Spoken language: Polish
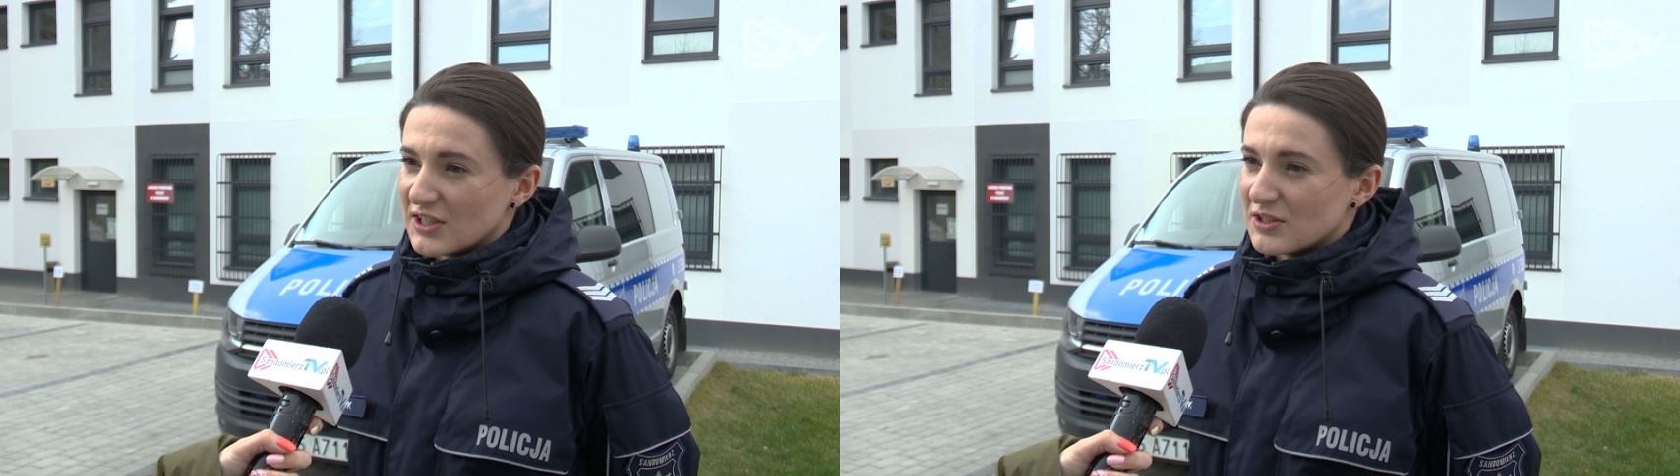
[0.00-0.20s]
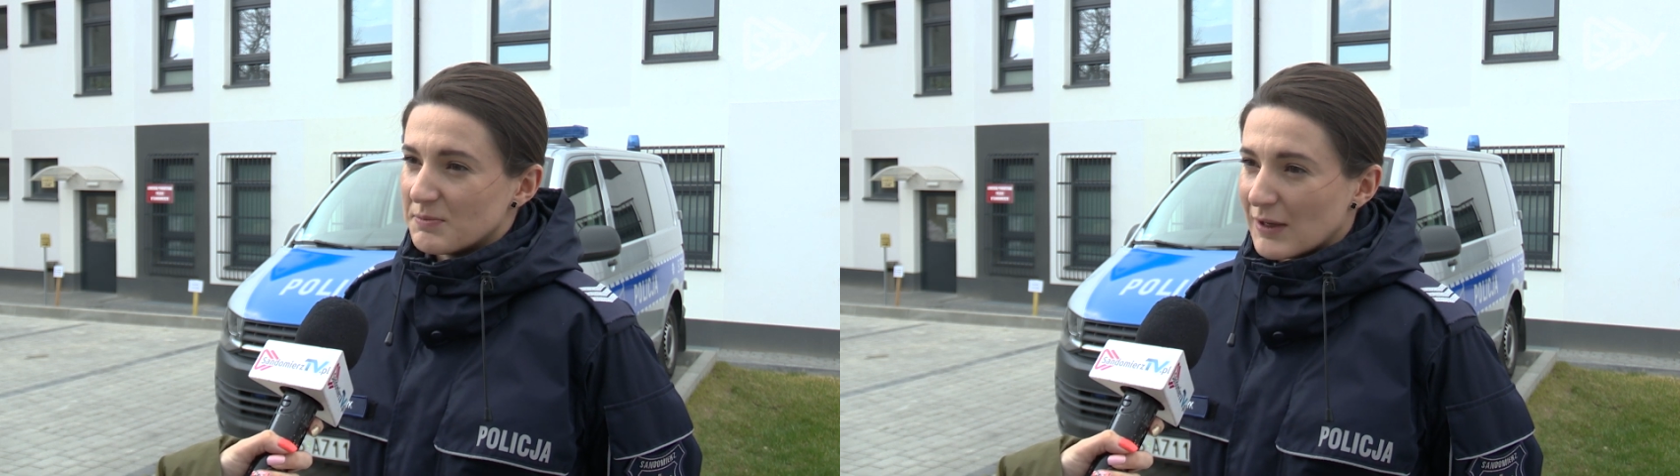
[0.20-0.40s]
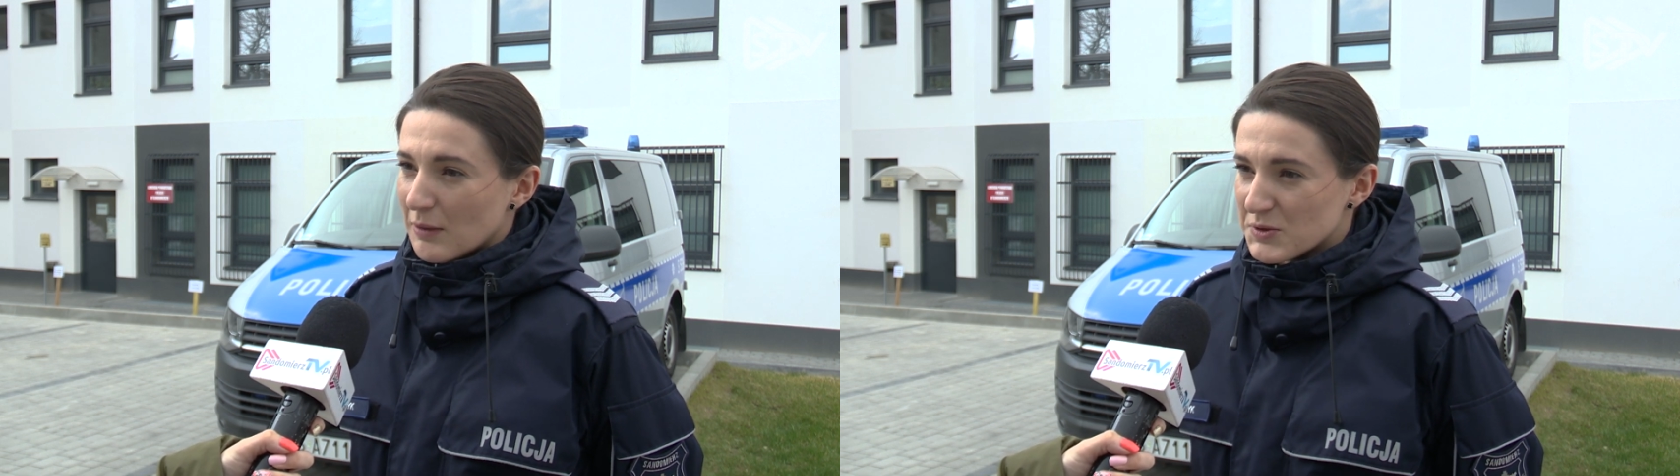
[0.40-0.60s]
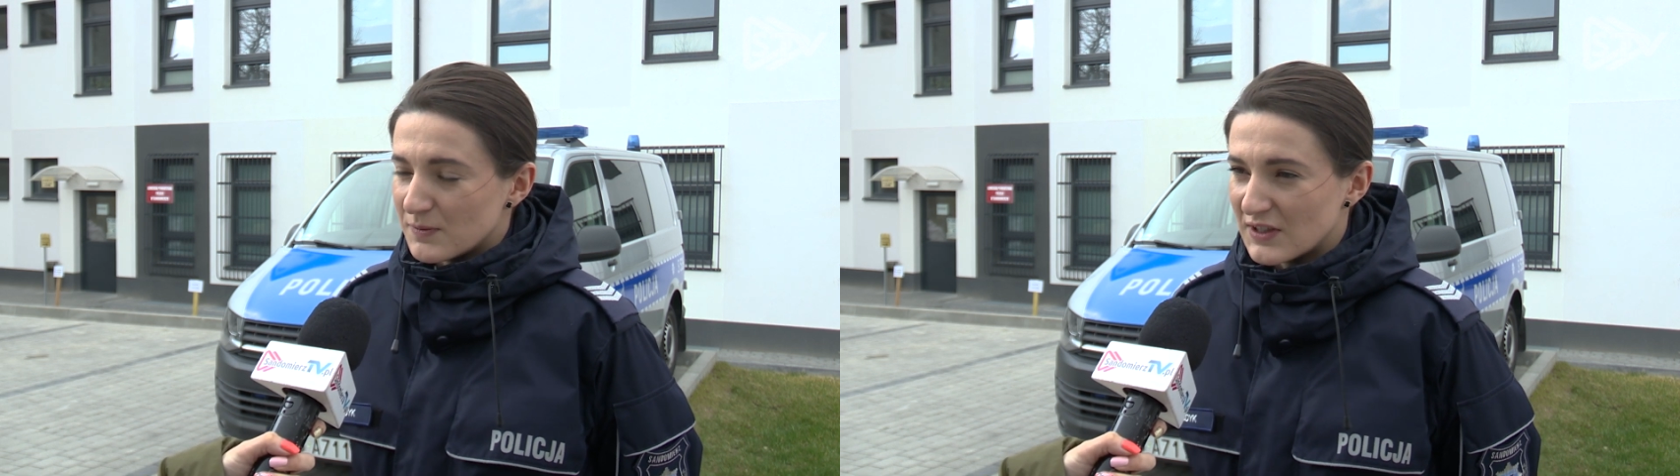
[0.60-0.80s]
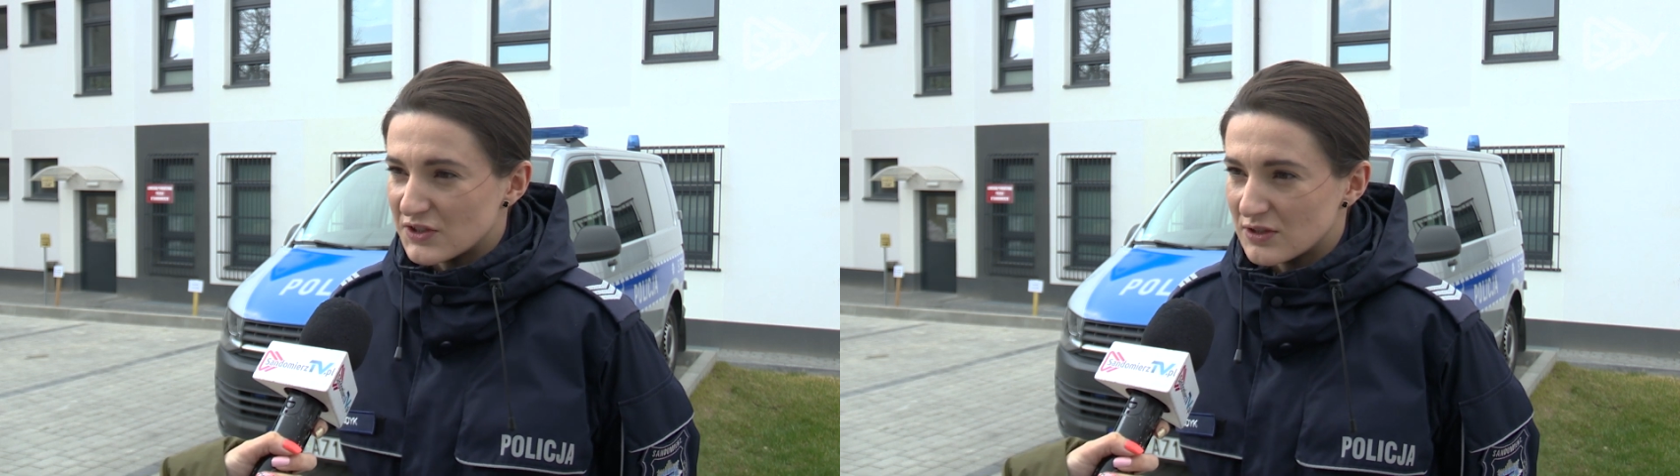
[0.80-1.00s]
kiedy miała
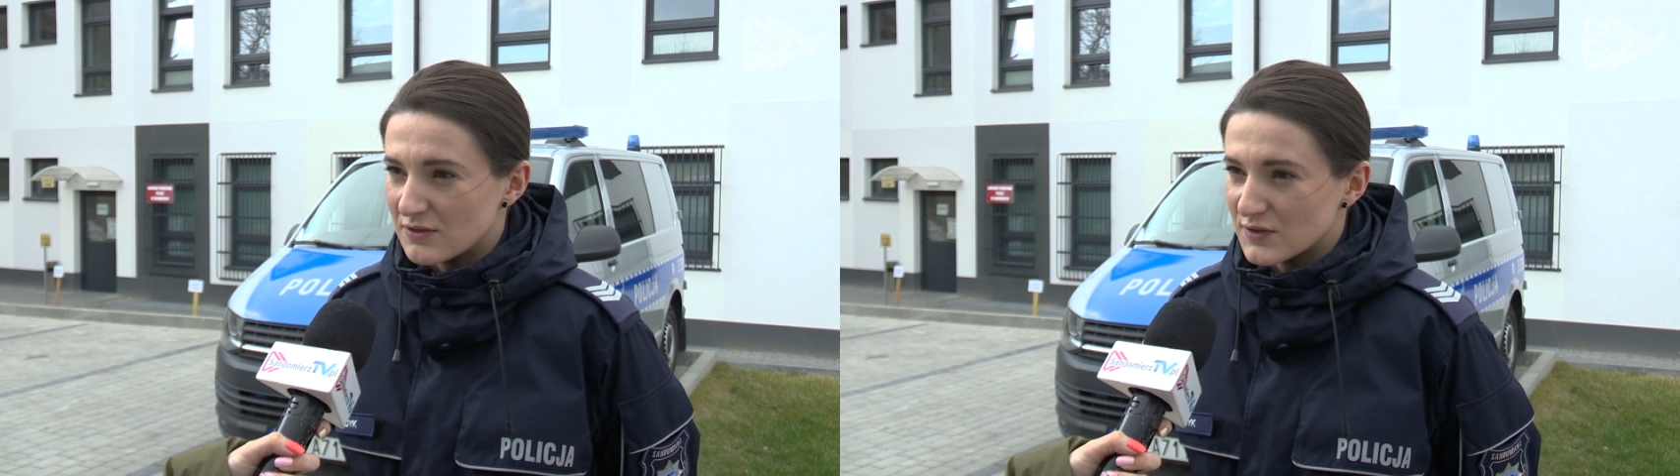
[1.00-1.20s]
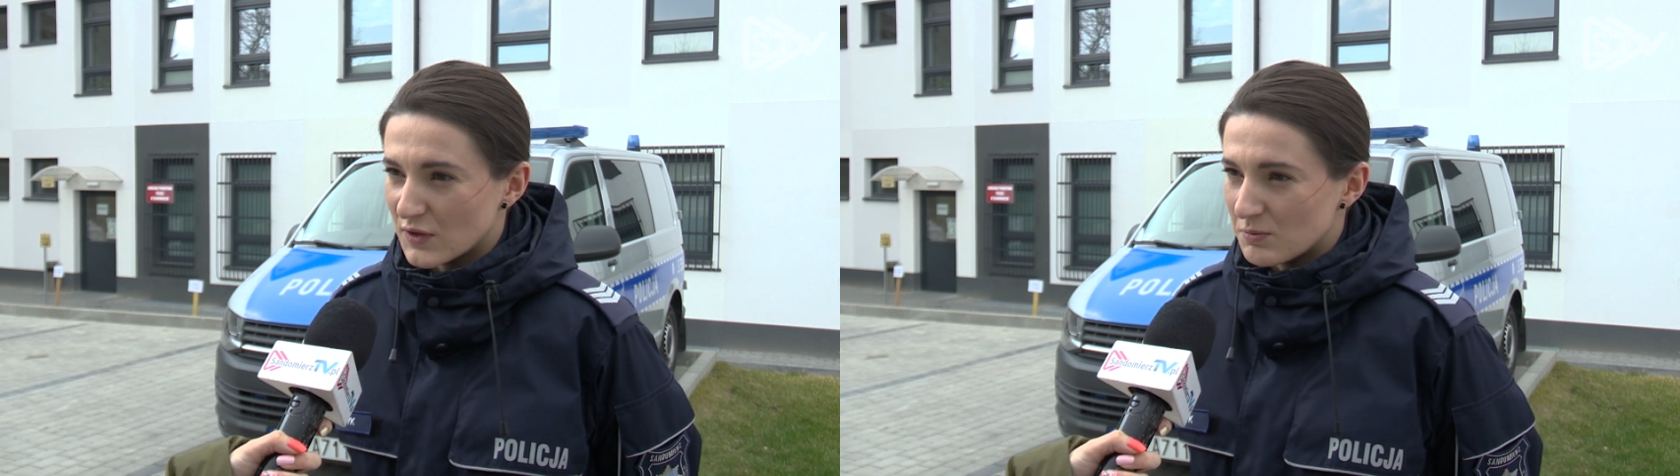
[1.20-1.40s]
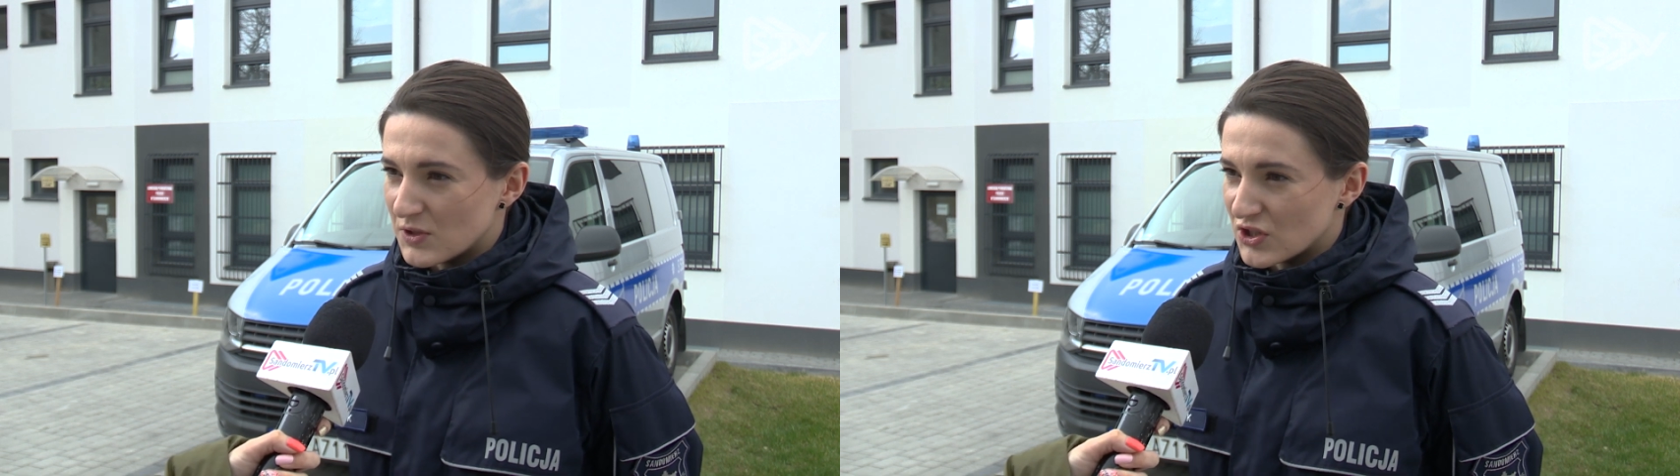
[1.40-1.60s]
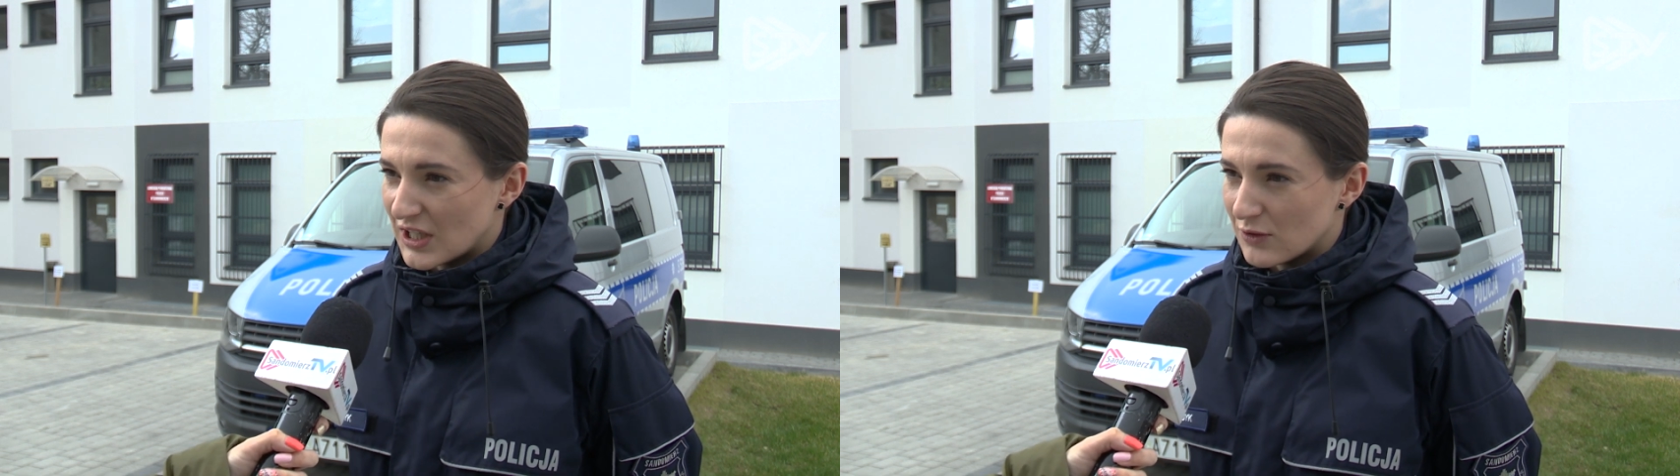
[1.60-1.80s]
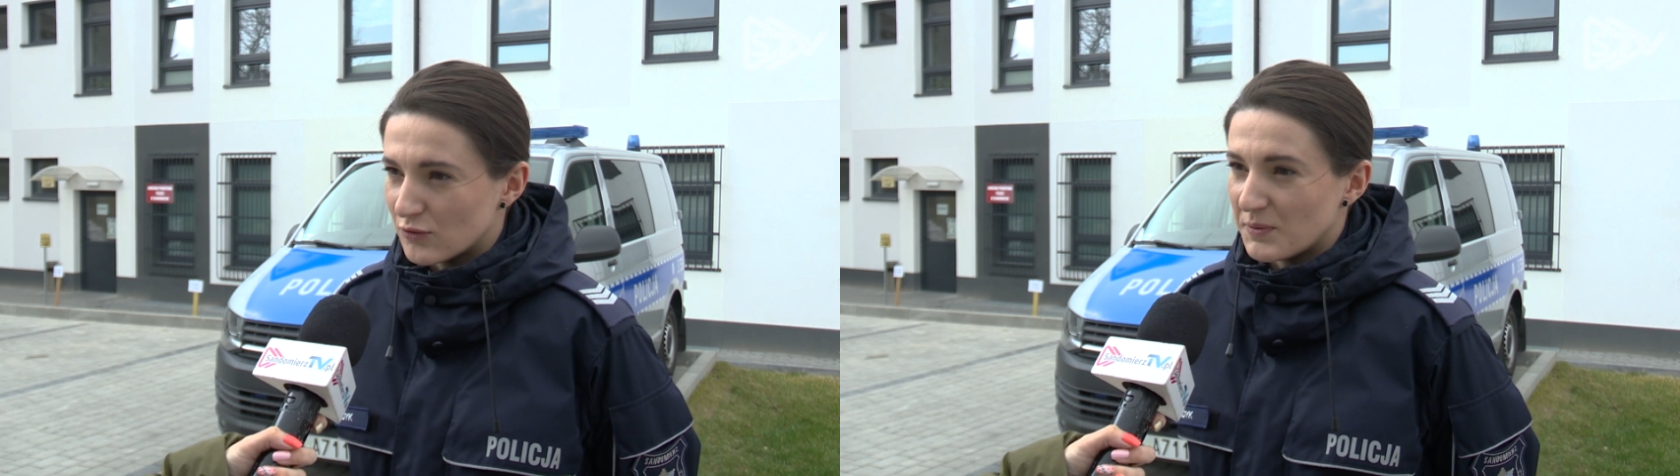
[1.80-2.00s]
przybywać w swoim mieszkaniu,